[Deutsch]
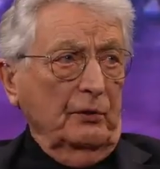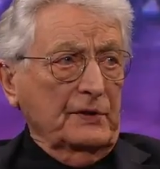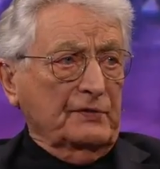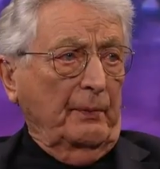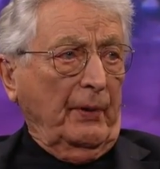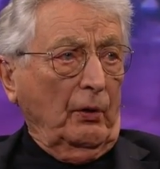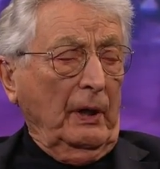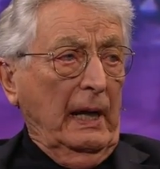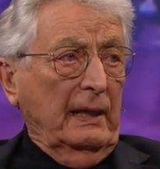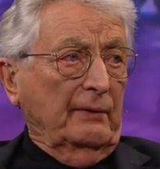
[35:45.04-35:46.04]
uns. Wir
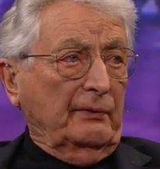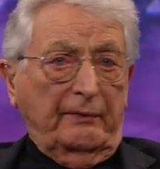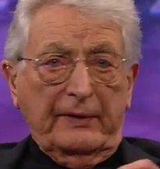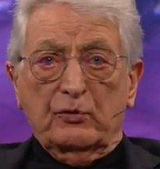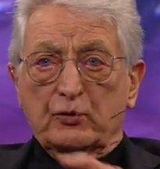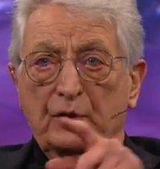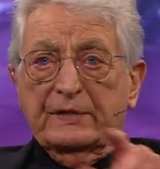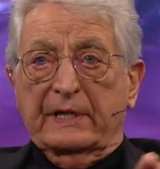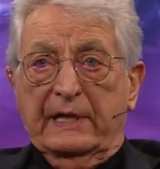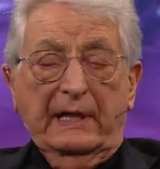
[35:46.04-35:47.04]
brauchen, der Verfassungsschutz
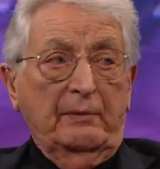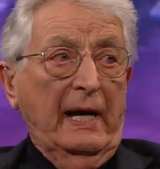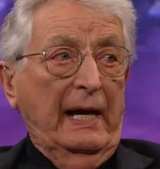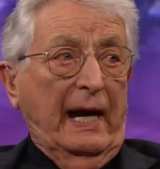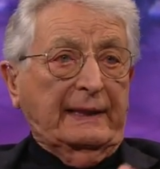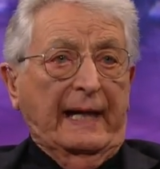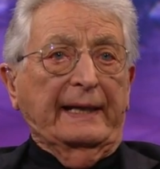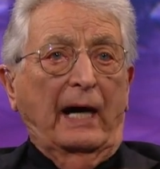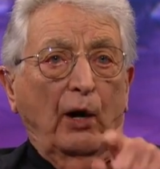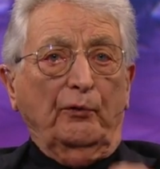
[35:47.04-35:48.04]
brauchen hat
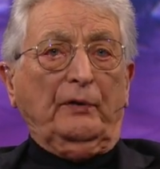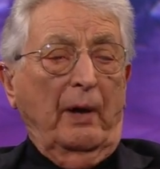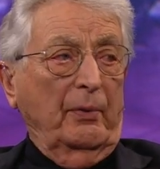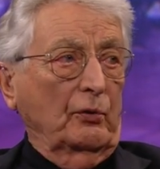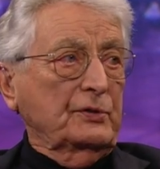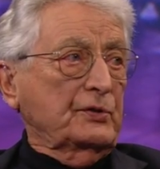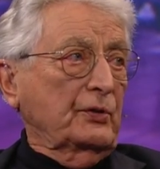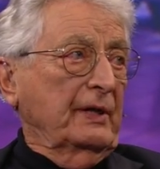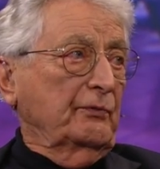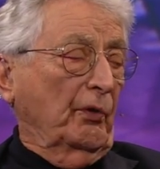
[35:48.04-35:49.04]
eine Aufgabe, uns
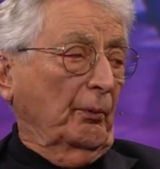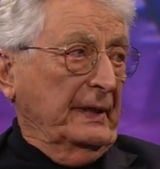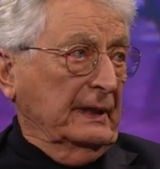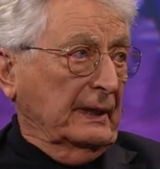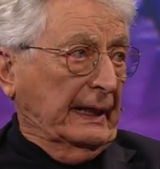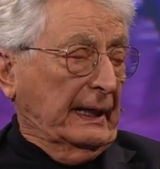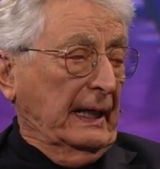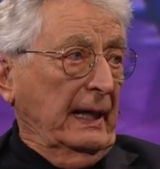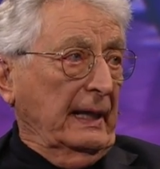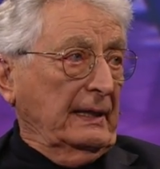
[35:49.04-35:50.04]
zu informieren,
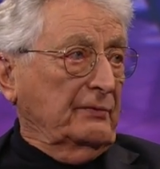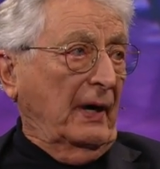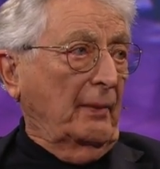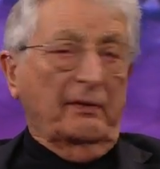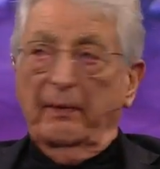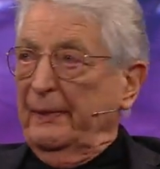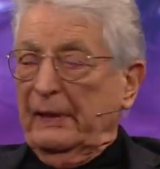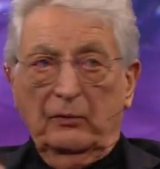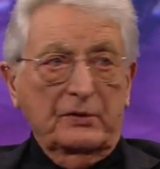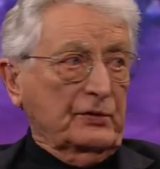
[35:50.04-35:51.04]
nicht wahr? Aber wir
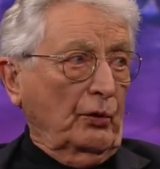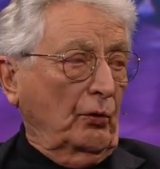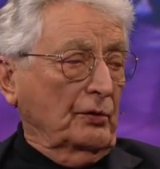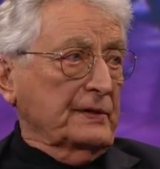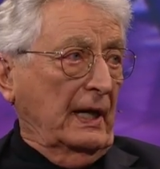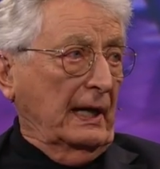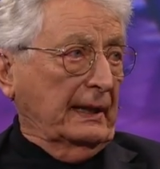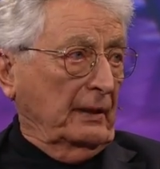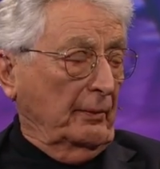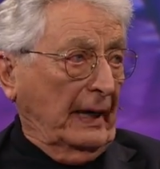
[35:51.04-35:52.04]
bilden uns doch unsere
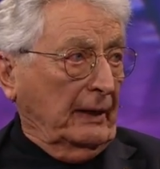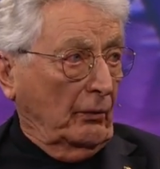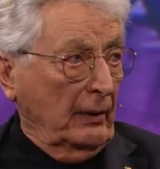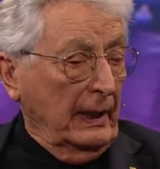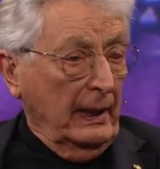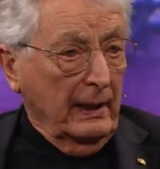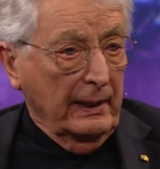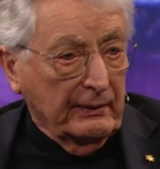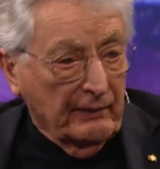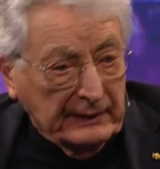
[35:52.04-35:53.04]
eigene Meinung,
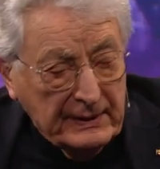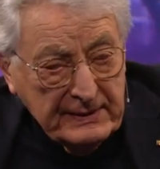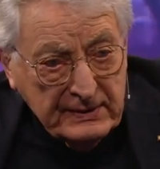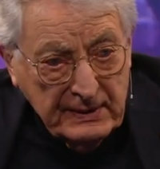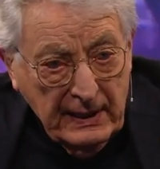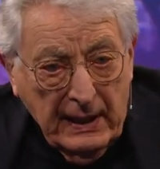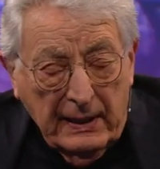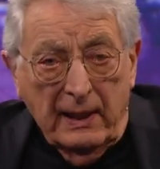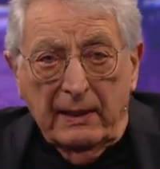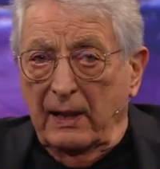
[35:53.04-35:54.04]
Gut. nicht wahr? Das ist
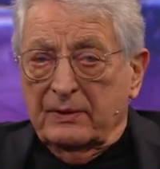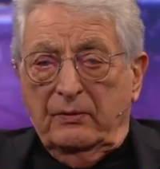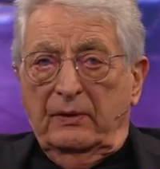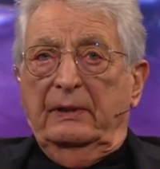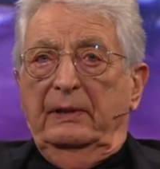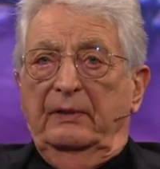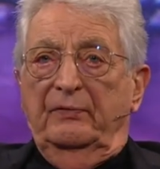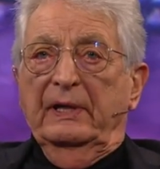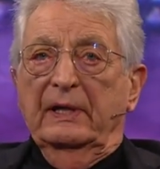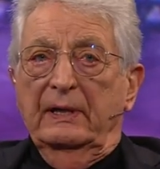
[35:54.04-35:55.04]
äh, also ich
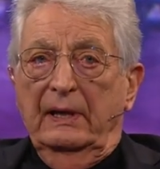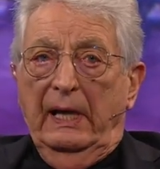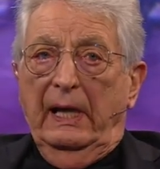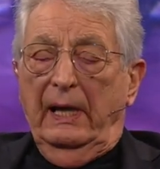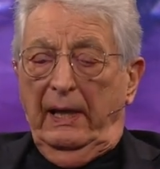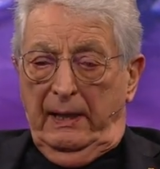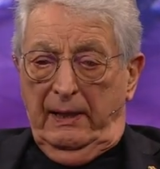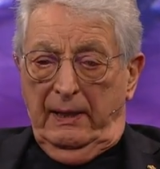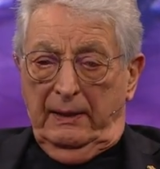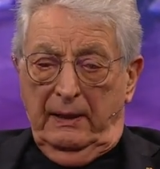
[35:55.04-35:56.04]
finde, äh,
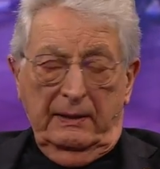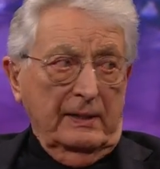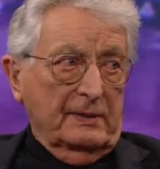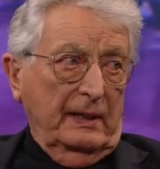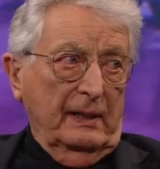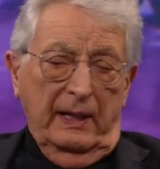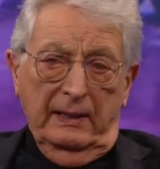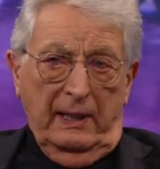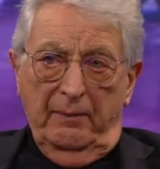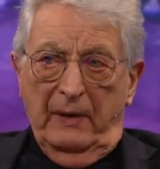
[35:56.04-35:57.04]
das, das ist eine,
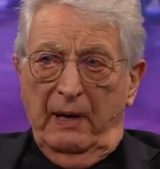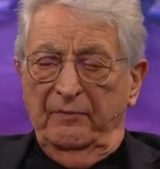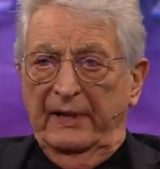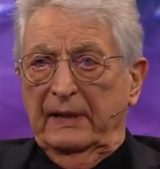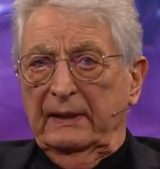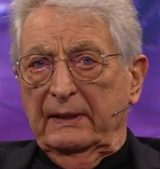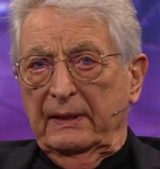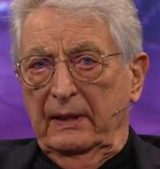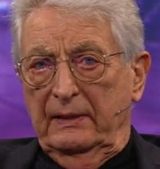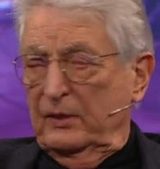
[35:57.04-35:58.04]
eine
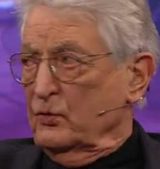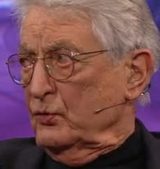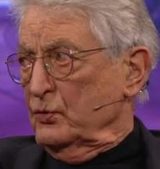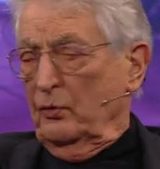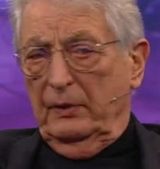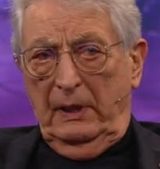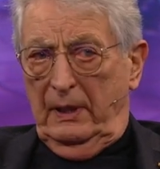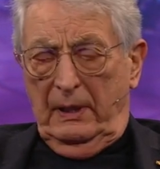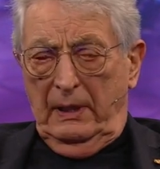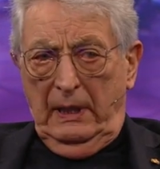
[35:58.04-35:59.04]
abwegige Diskussion.
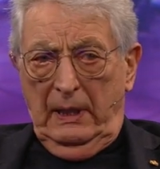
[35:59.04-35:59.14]
Ja.